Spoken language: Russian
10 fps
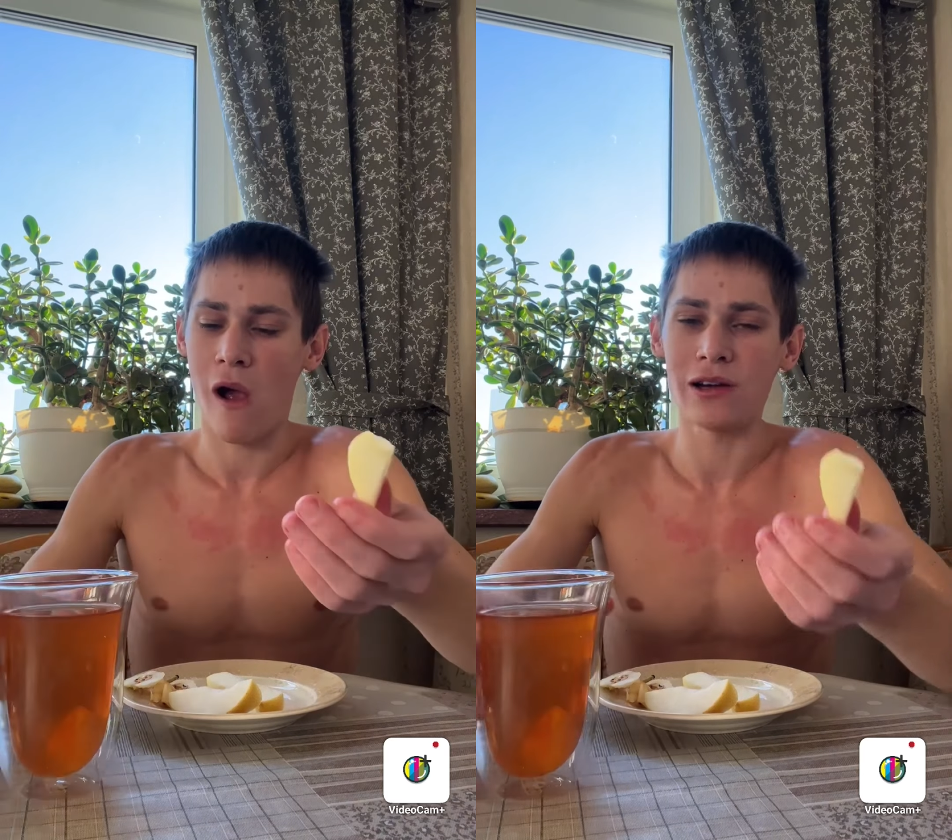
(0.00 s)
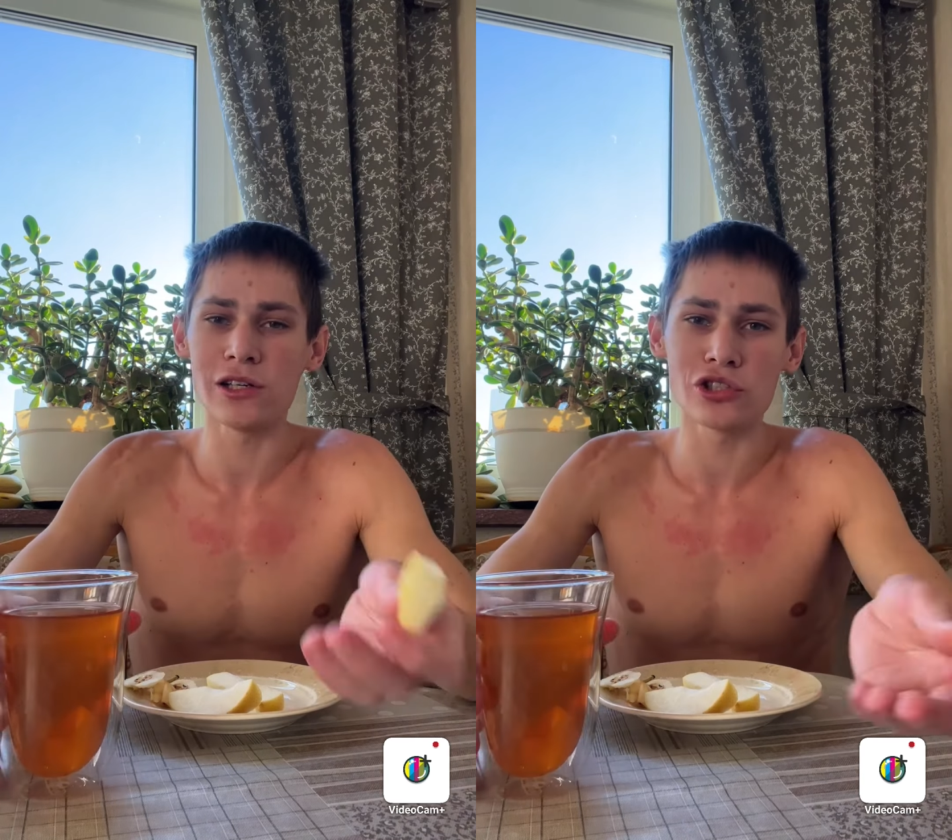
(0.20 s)

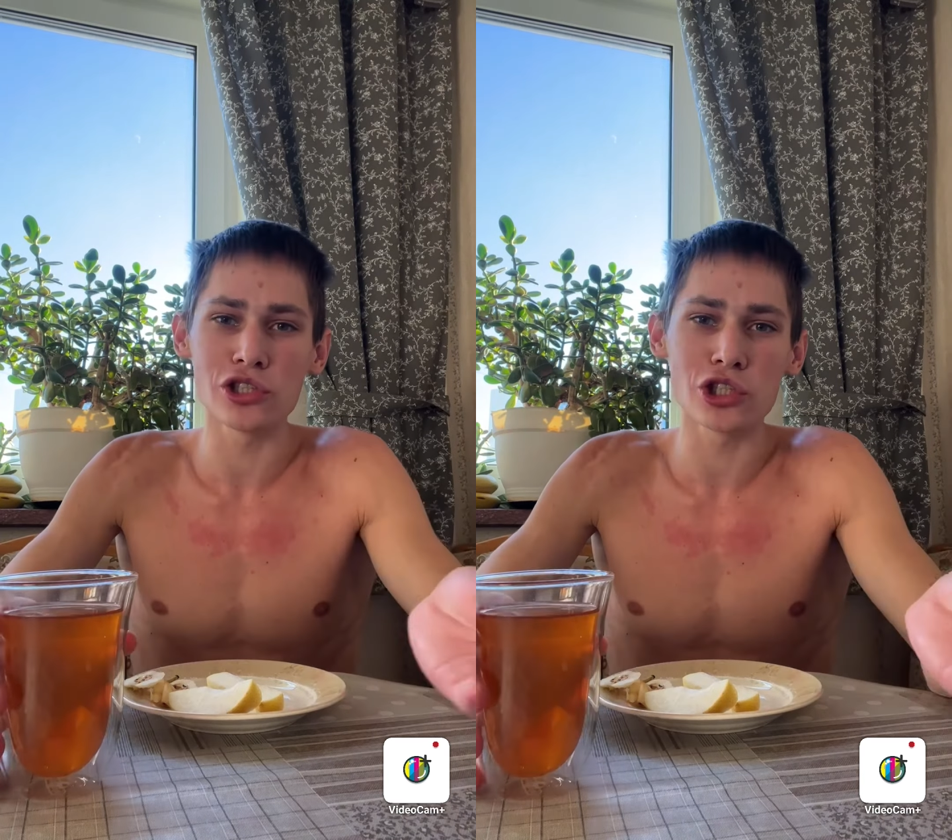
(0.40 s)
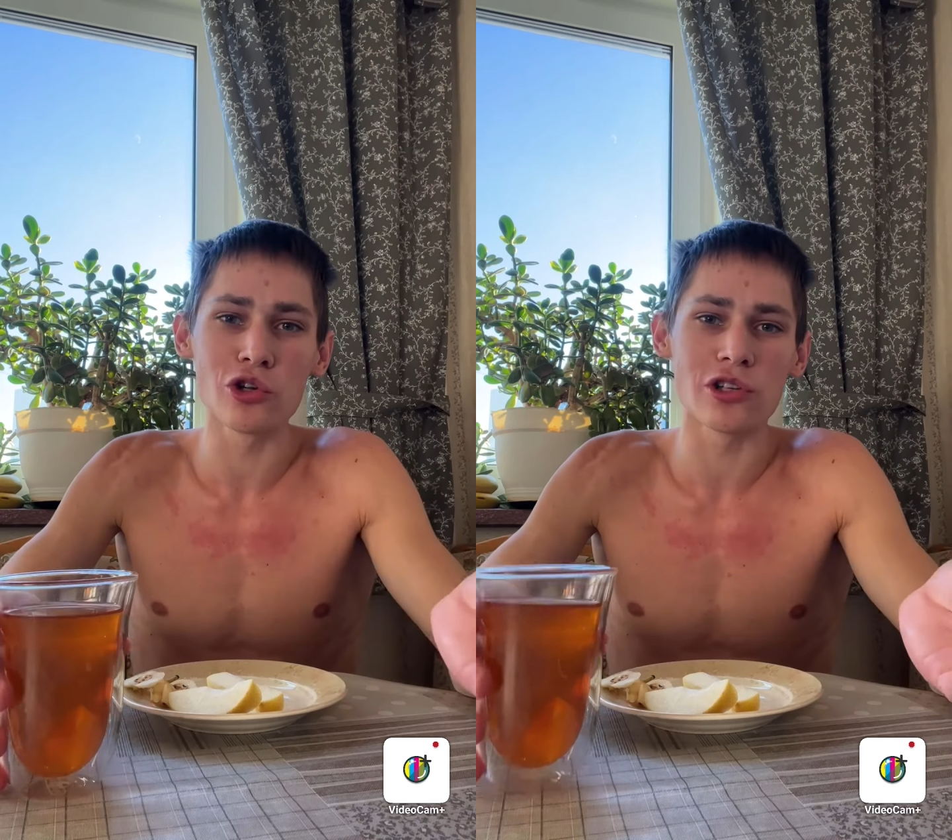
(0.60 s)
Если ты
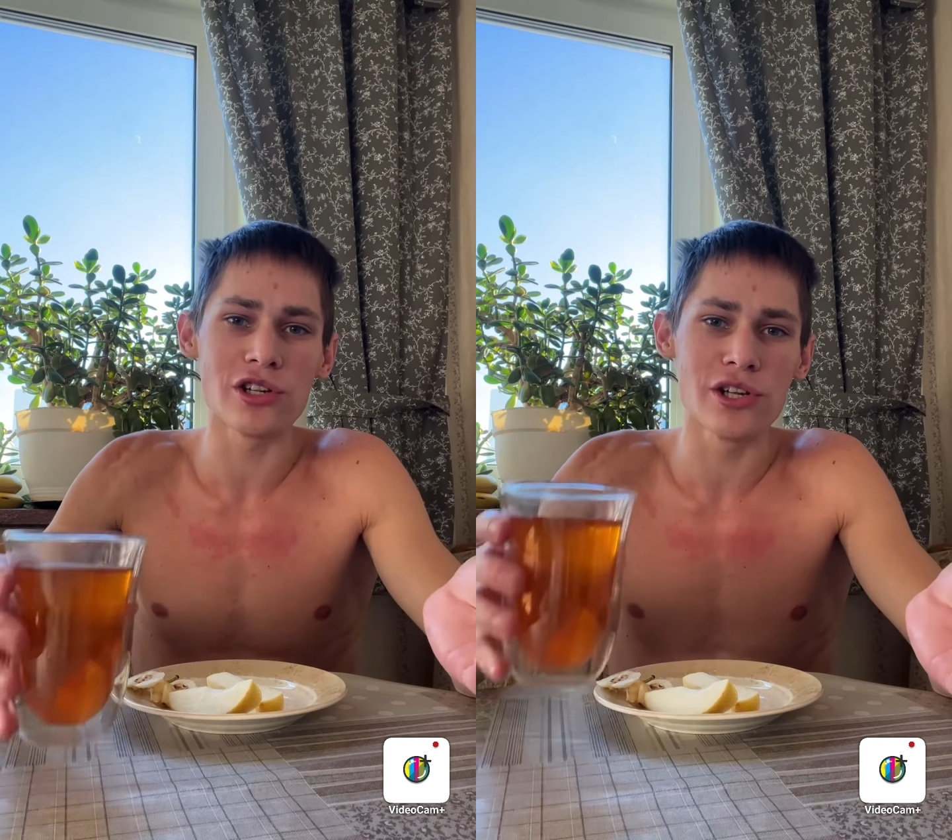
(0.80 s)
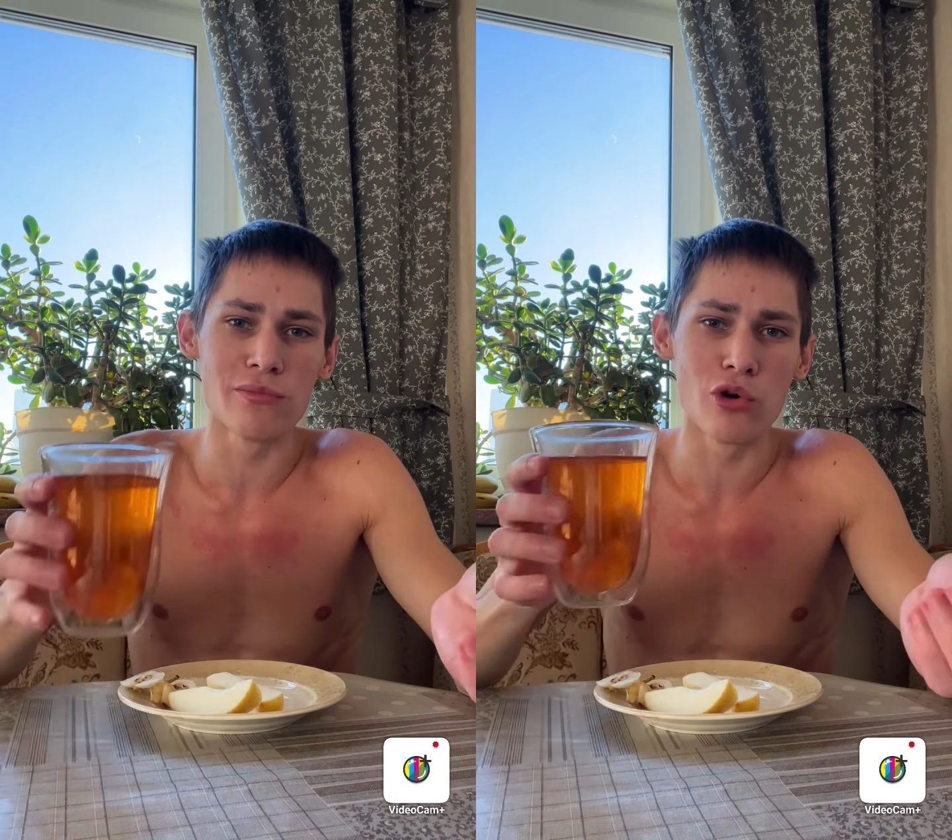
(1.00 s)
что-то
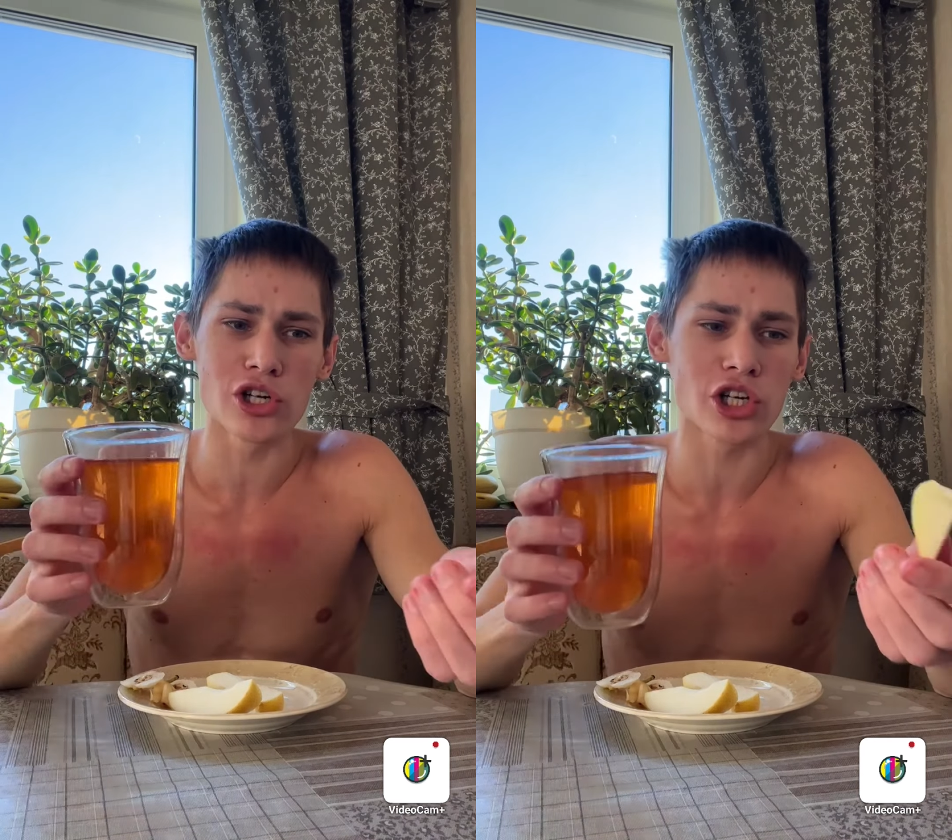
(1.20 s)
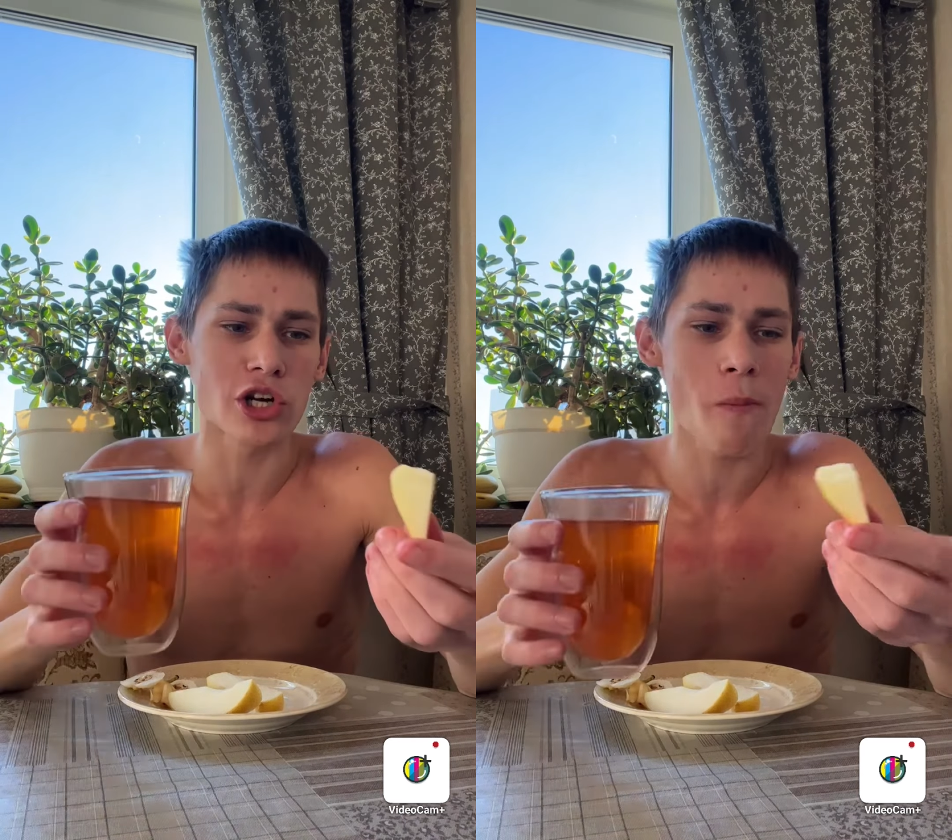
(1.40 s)
не
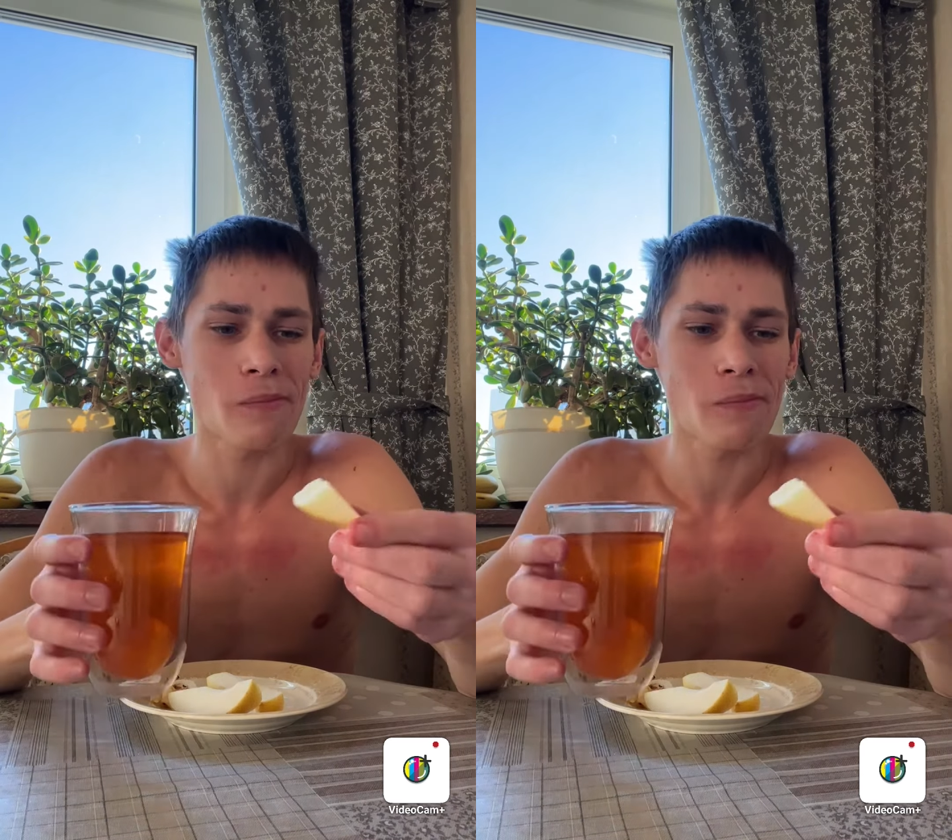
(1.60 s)
можешь,